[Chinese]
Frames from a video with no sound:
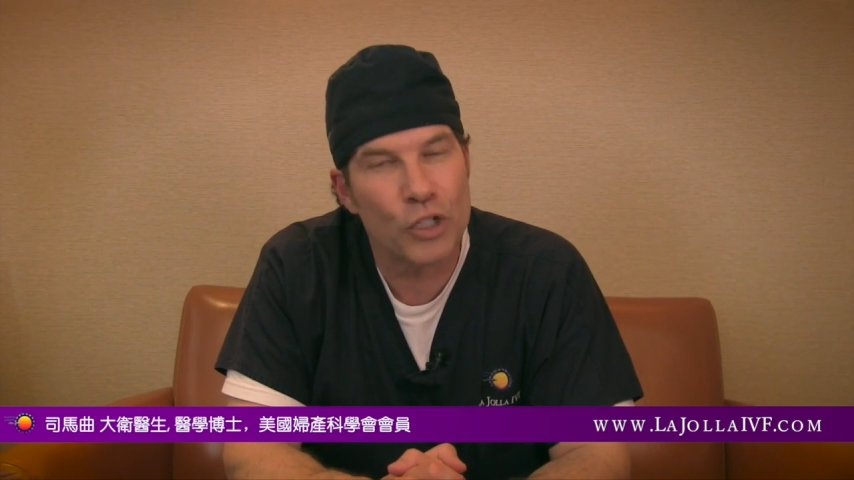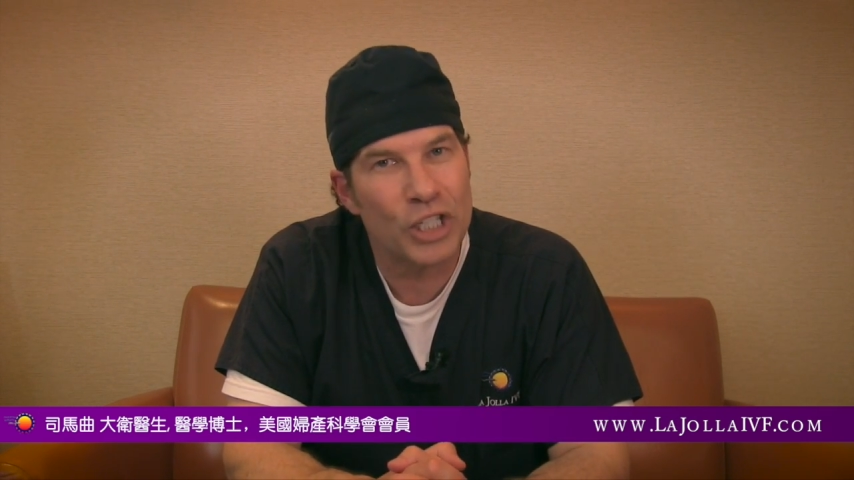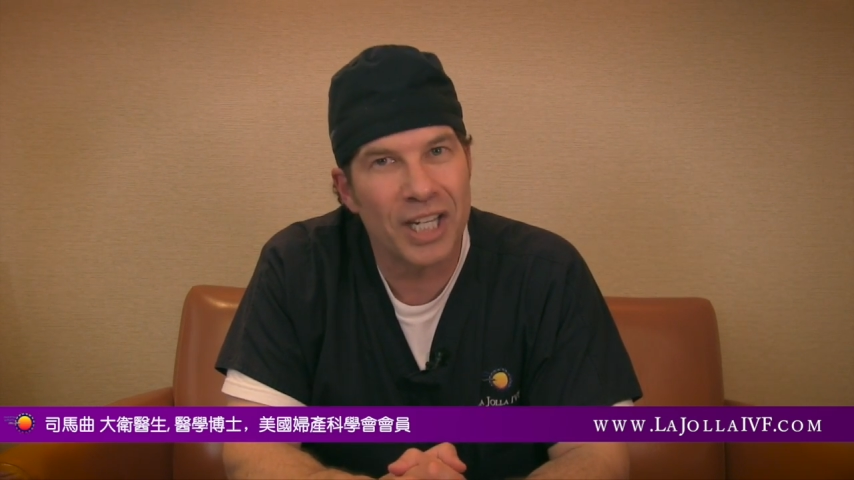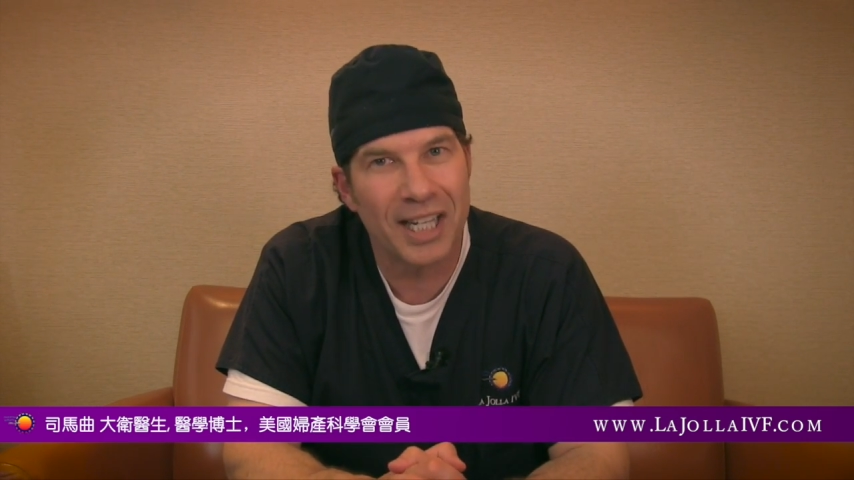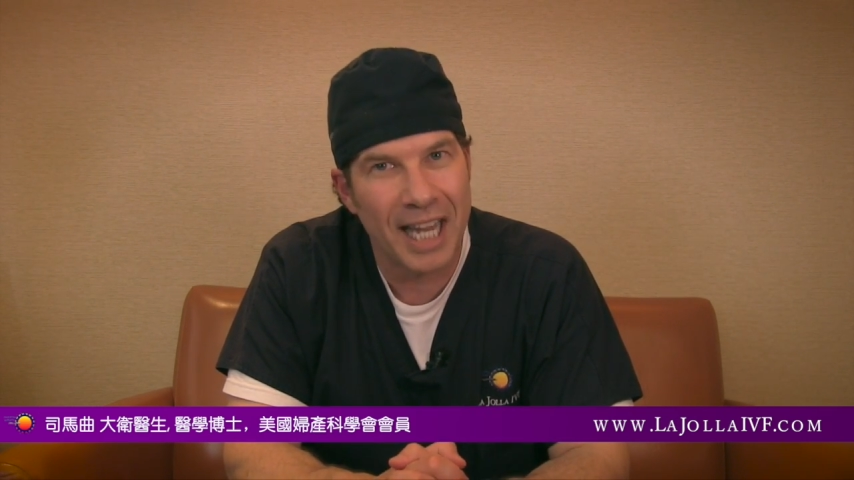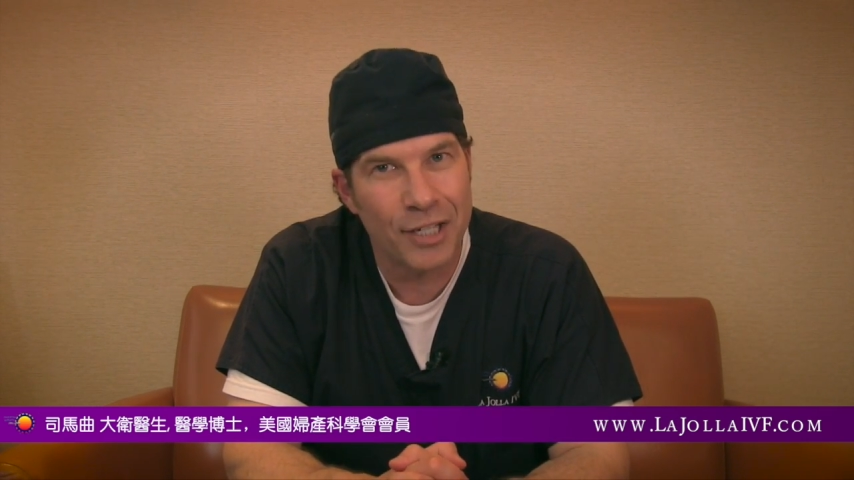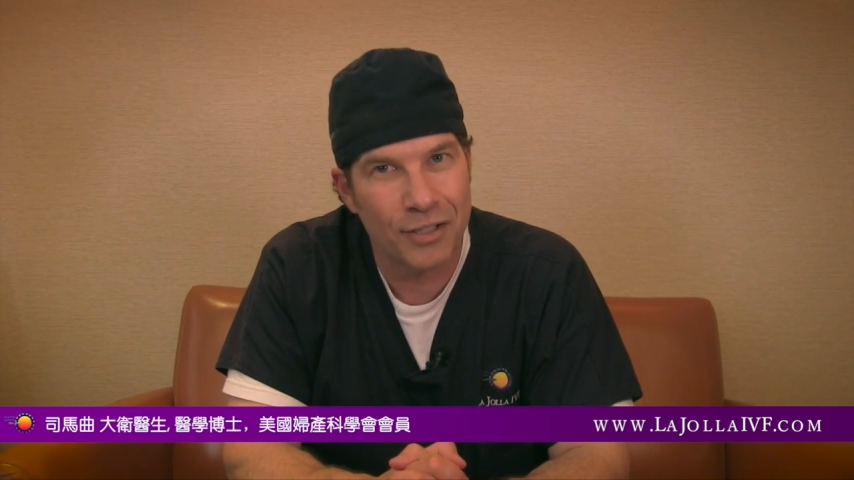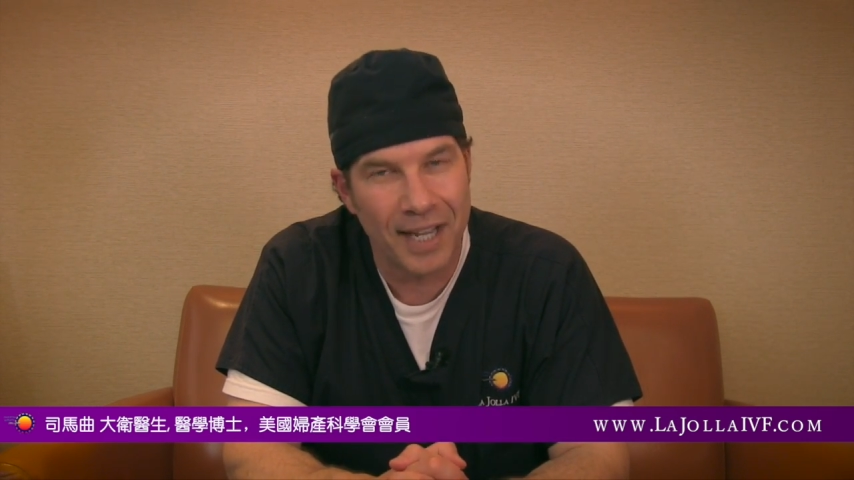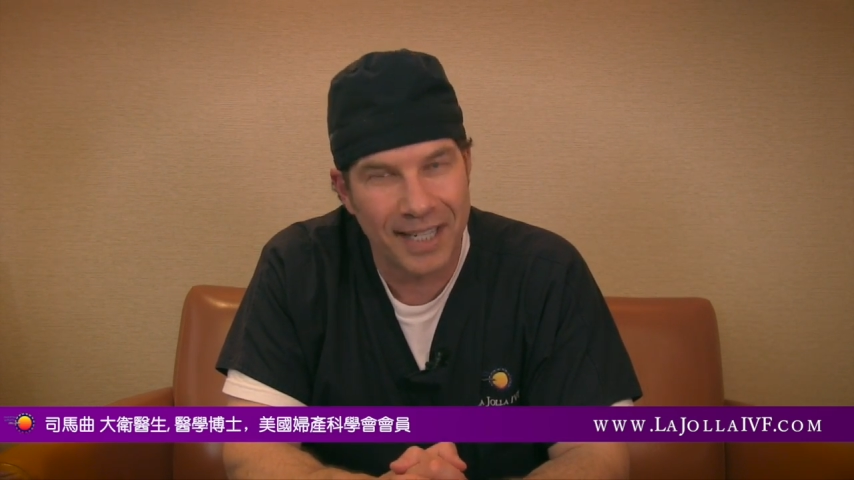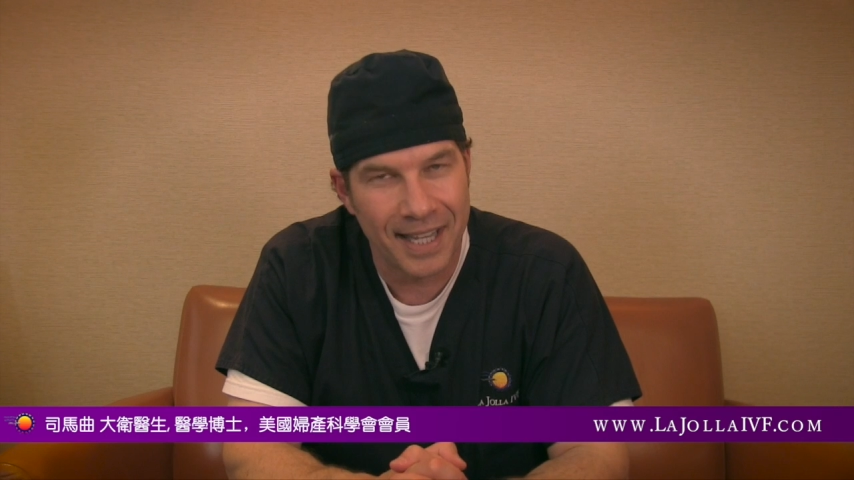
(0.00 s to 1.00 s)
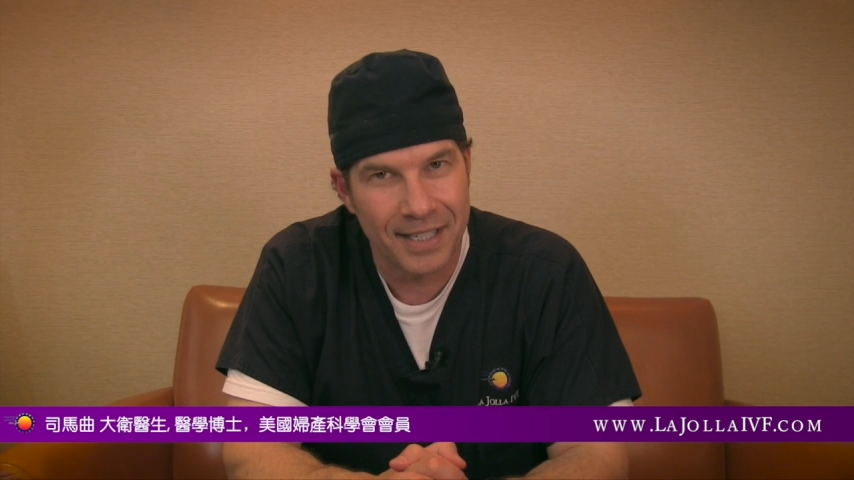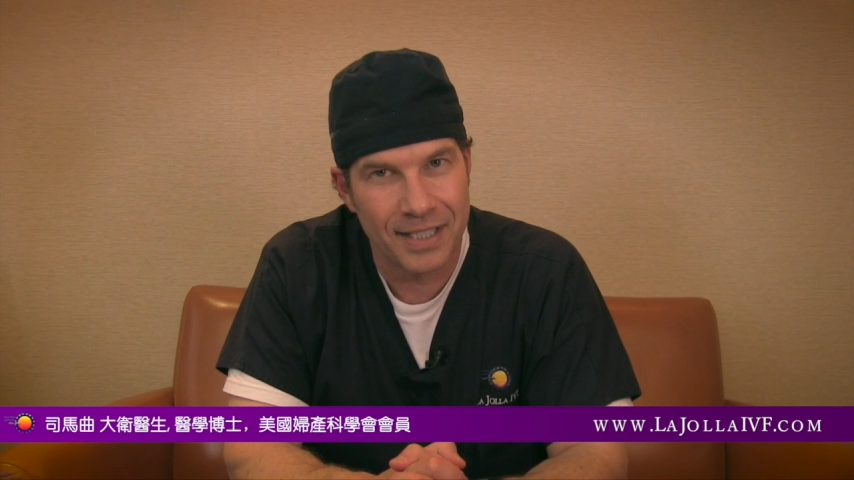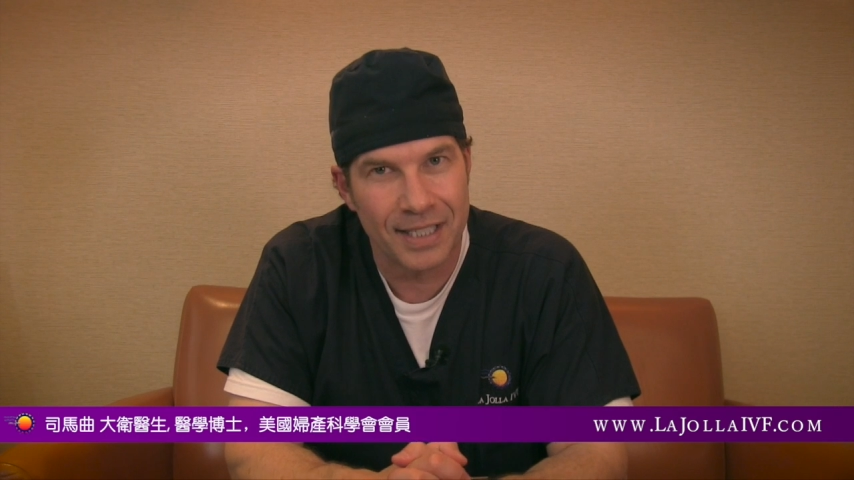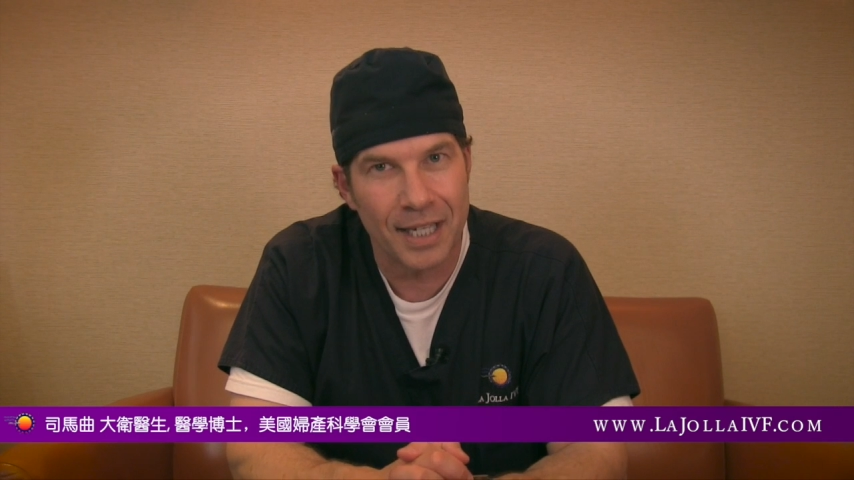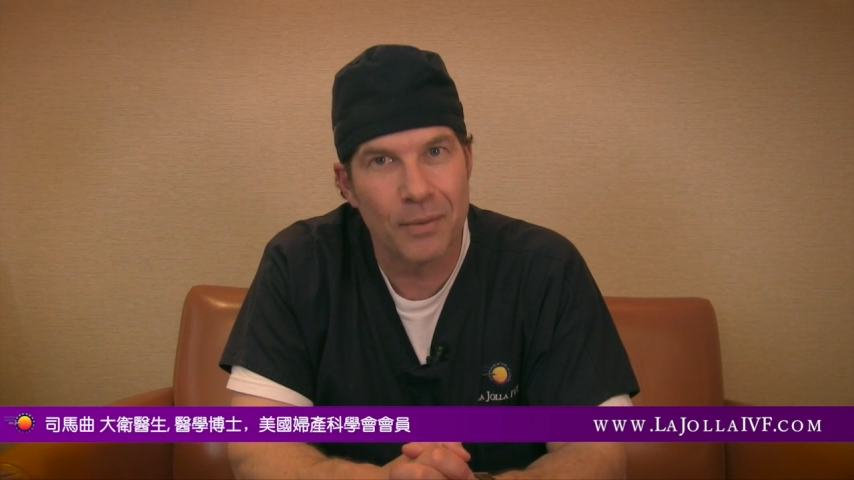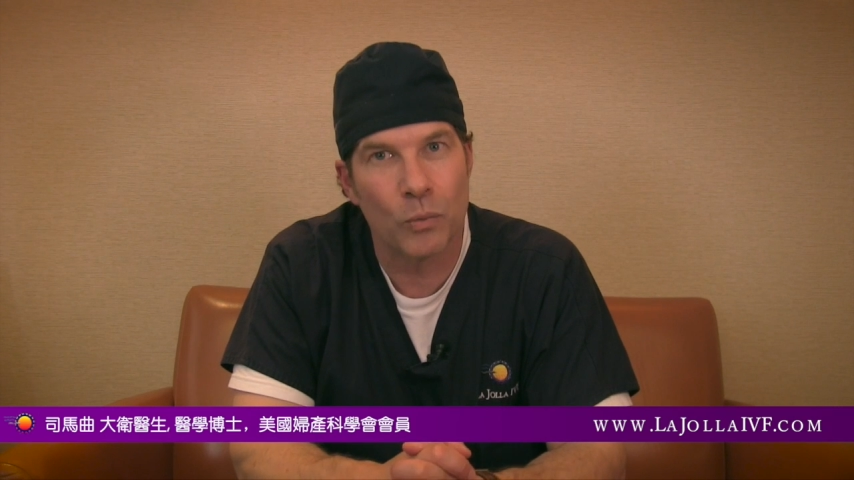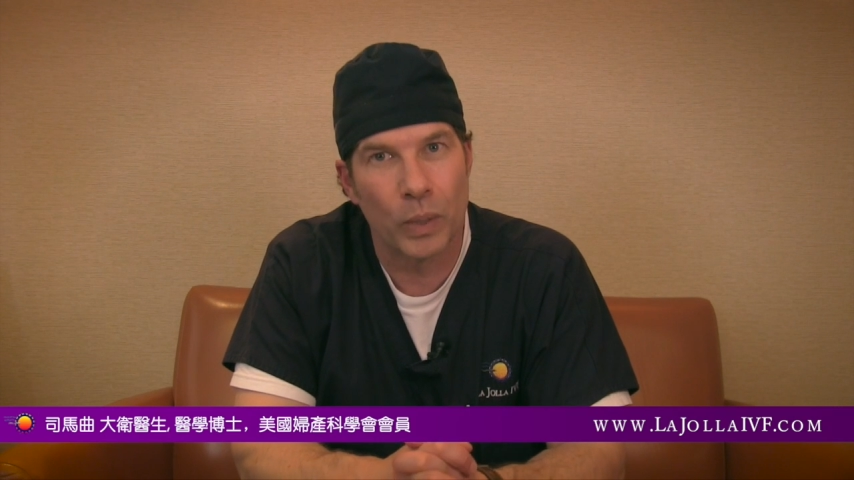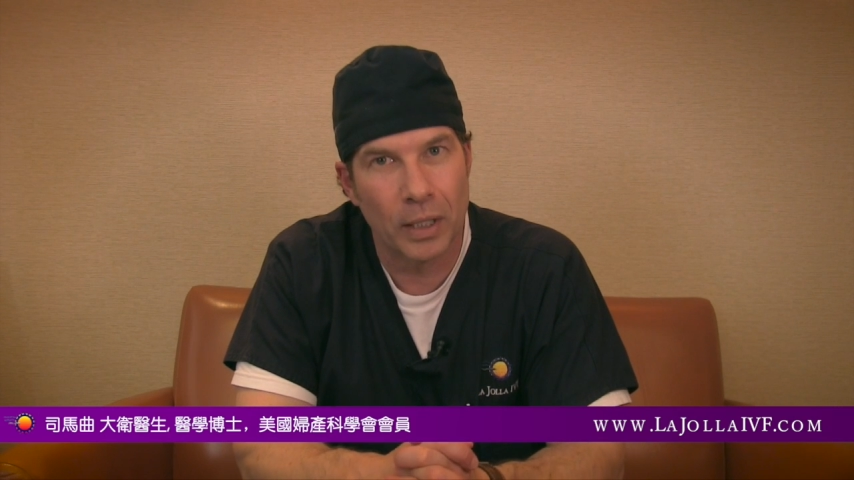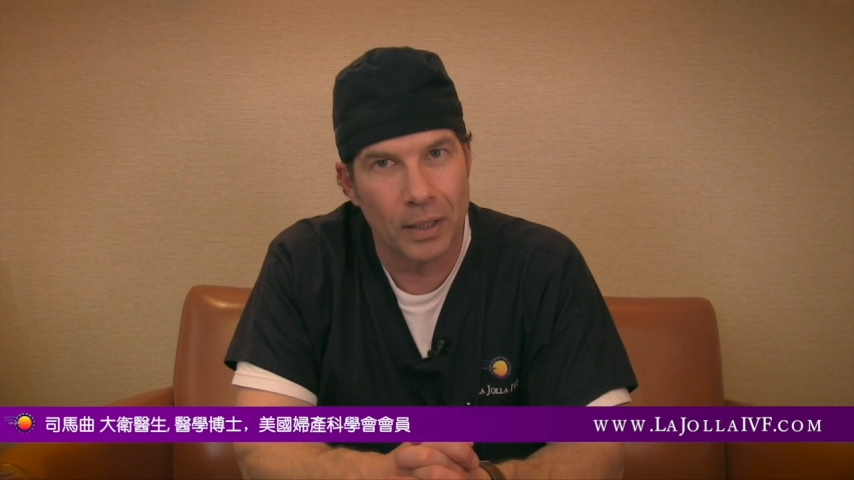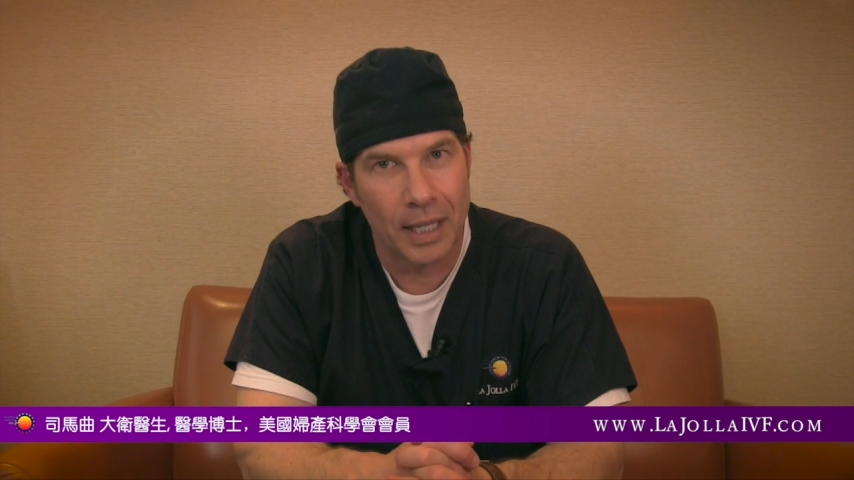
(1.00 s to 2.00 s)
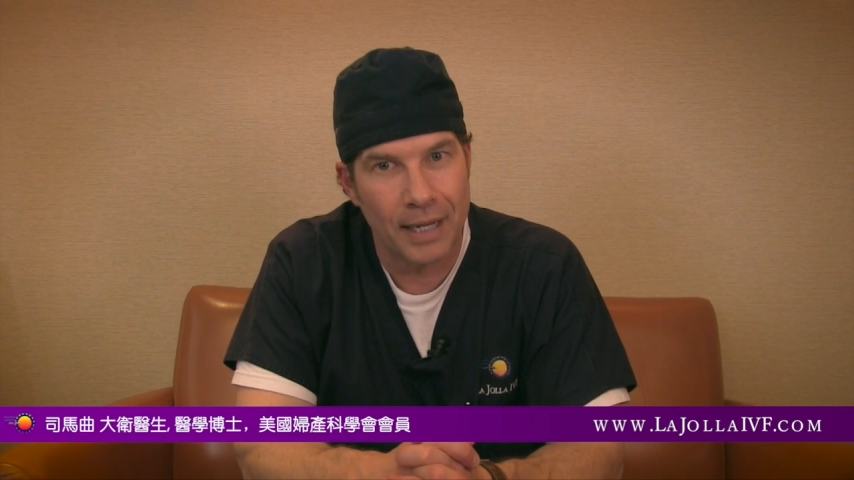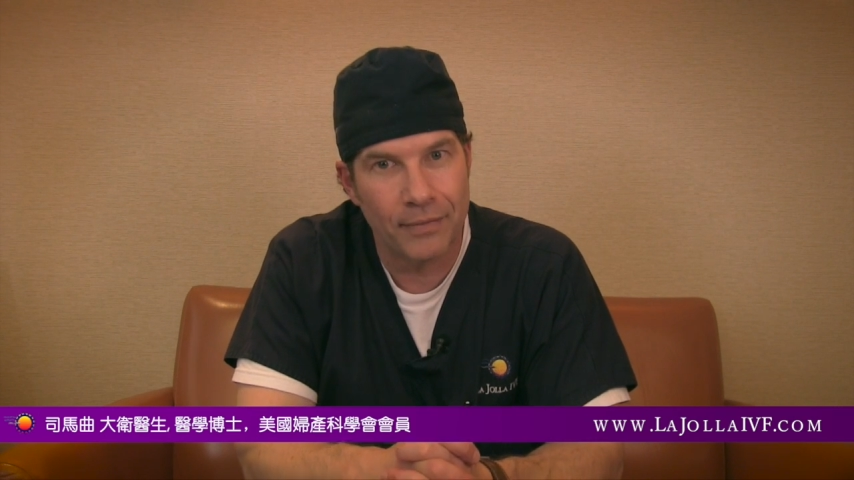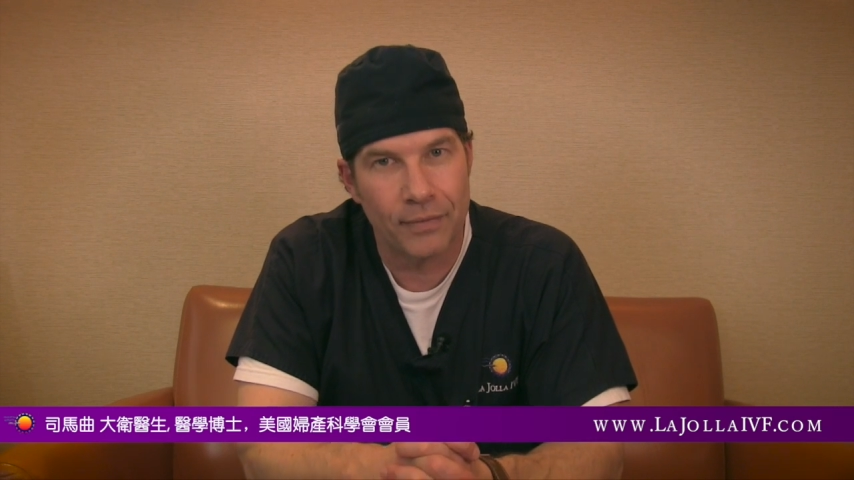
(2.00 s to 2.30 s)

我可能一辈子也碰不上这种状况。